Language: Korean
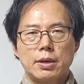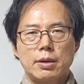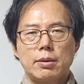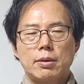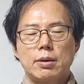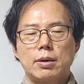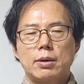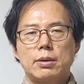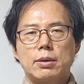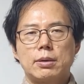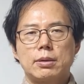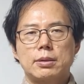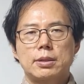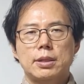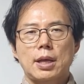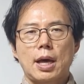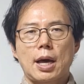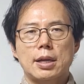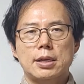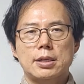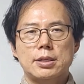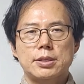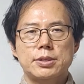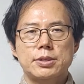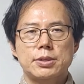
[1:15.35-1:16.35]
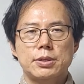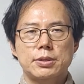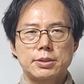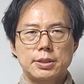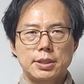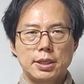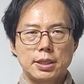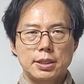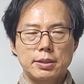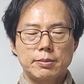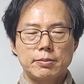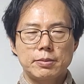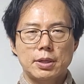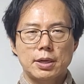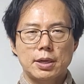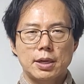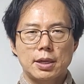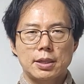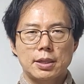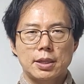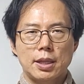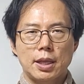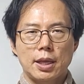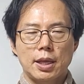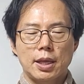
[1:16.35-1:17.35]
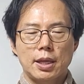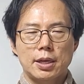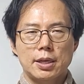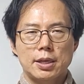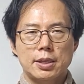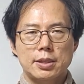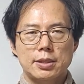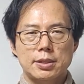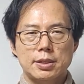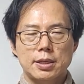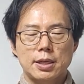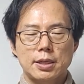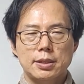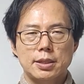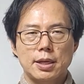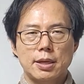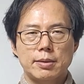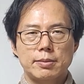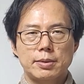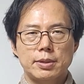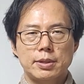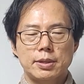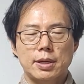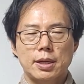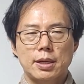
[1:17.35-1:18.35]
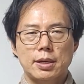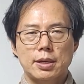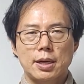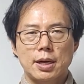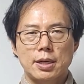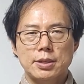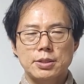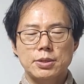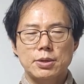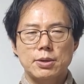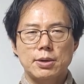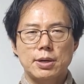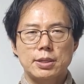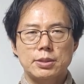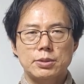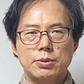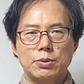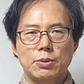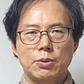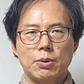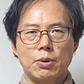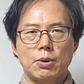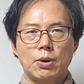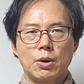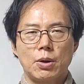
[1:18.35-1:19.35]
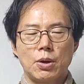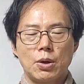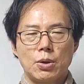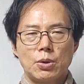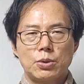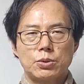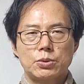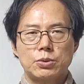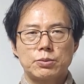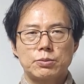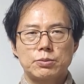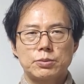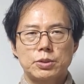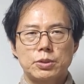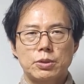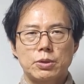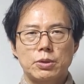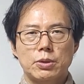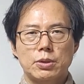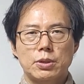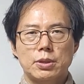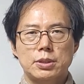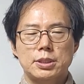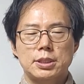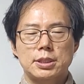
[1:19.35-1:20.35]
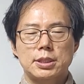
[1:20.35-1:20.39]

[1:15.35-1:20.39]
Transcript: 어, 다른 선생님들한테 이렇게 상담 의뢰를 하셔가지고 좀 더